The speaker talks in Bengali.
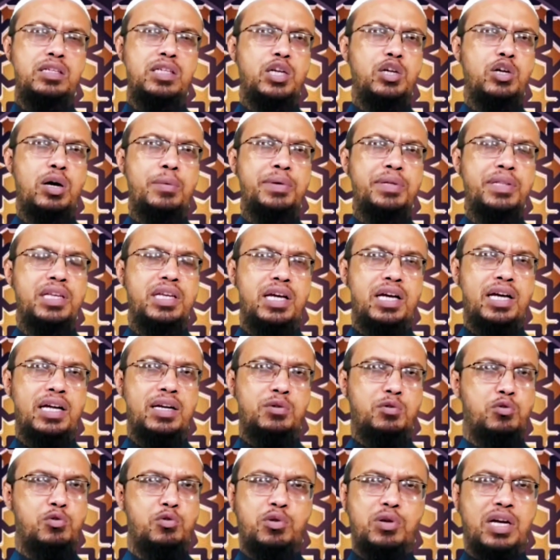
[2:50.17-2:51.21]
যে যেন আমাদের
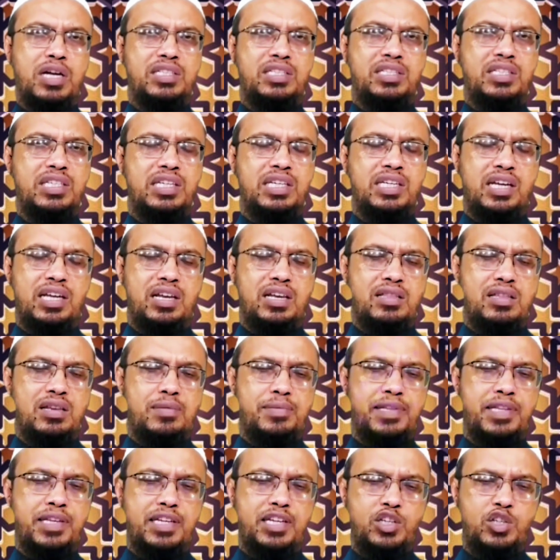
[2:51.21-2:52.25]
আর কোনো কাজ নেই আল্লাহ
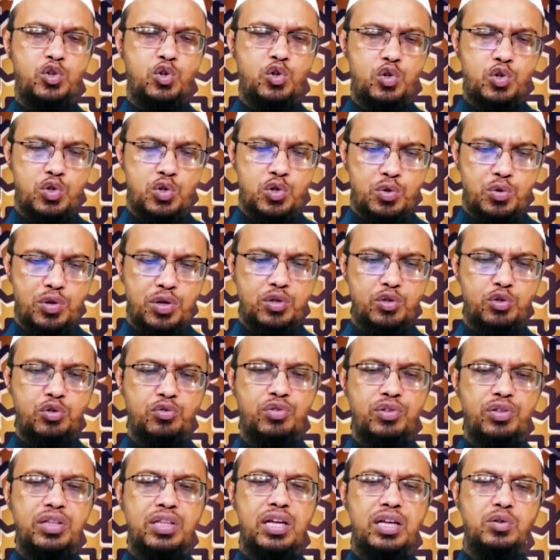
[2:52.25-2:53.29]
তালা আমাদেরকে সংশোধন হওয়ার
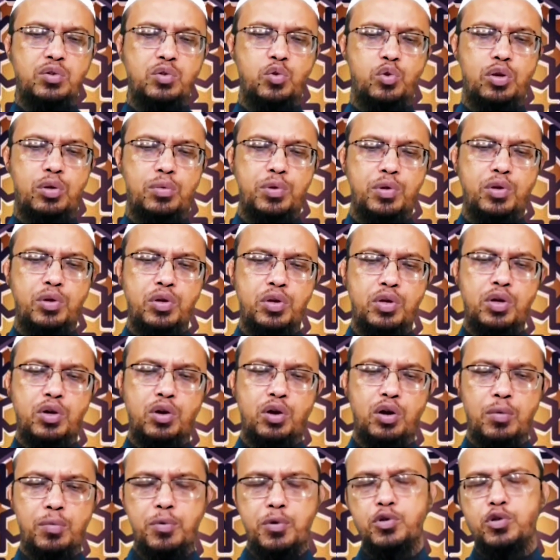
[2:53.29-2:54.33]
তফিক দান করুন এবং
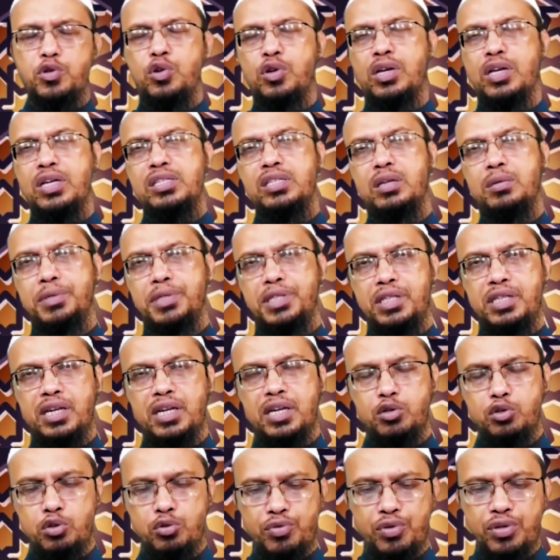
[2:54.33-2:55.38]
অপ্রয়োজনীয় কাজ থেকে বেঁচে
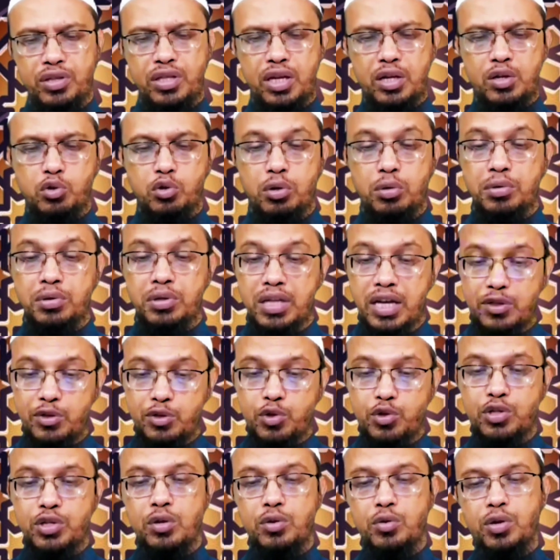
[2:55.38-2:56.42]
থাকার তফিক দান করুন এবং
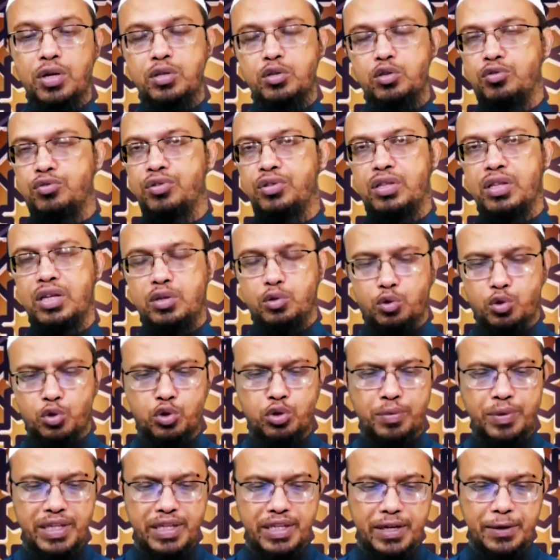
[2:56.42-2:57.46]
দায়িত্বশীল হওয়ার তফিক দান
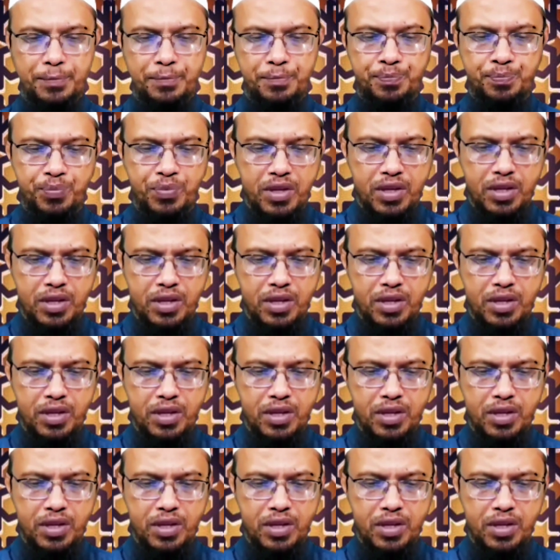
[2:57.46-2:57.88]
করুন সবাইকে